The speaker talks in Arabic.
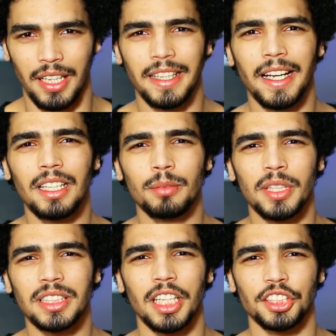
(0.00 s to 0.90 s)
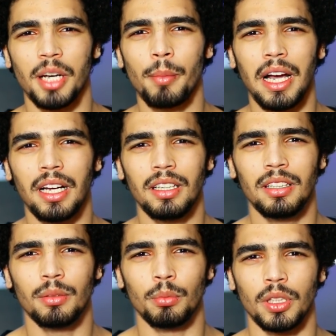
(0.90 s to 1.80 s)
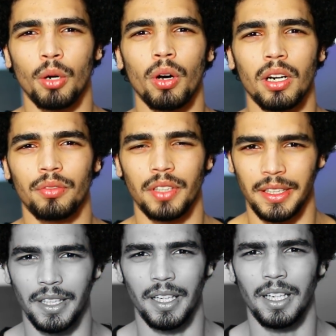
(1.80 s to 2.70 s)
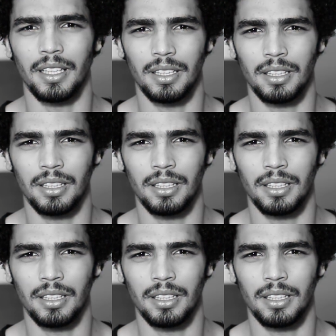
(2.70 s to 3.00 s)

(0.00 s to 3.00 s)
اللي كانت ماسكة شمعة منورة في ايديها